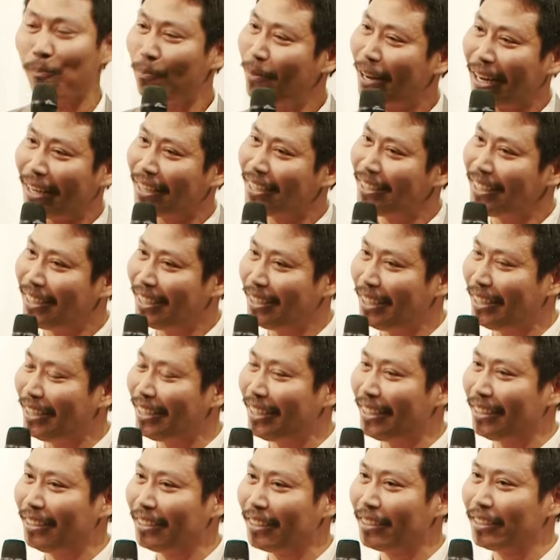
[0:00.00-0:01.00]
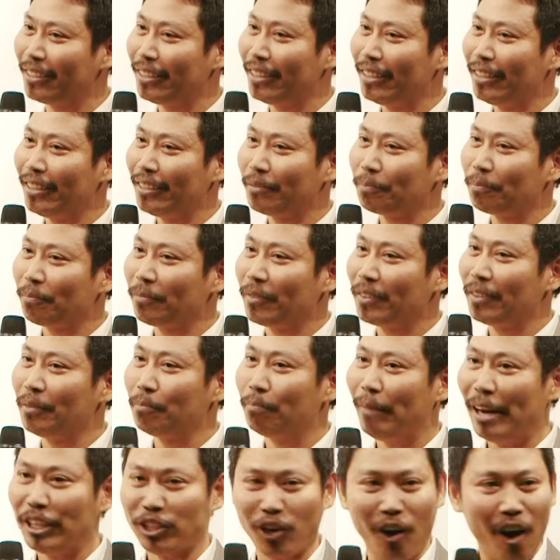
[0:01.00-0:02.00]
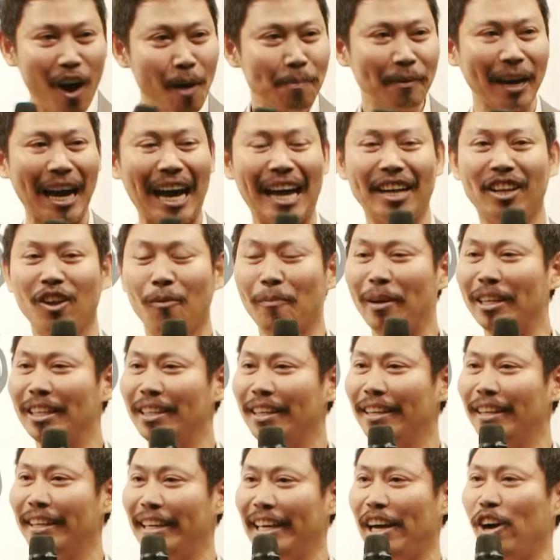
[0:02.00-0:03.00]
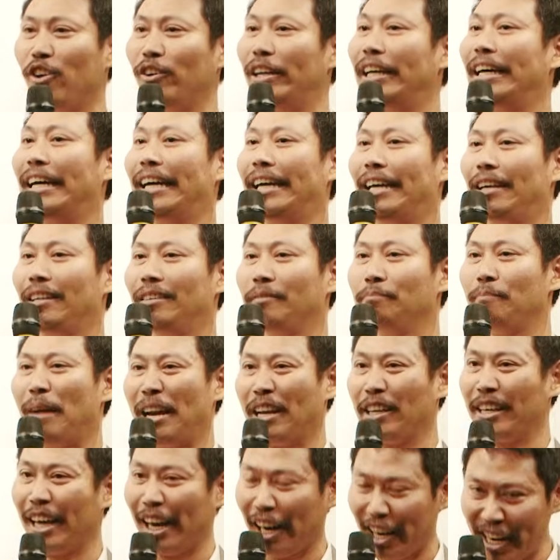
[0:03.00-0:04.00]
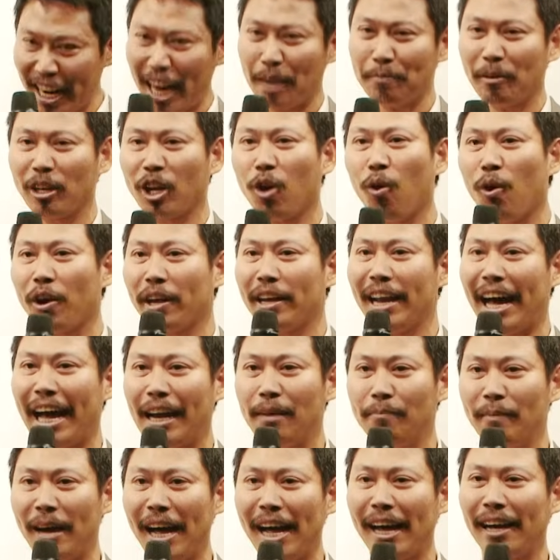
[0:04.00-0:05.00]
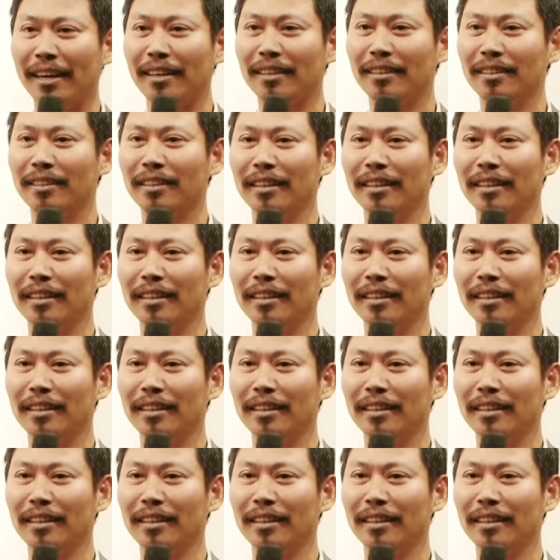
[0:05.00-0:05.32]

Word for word: ผมคือไม่ชอบการต้องมายืนเดี่ยวเลยมันเครียดมันกดดันมาก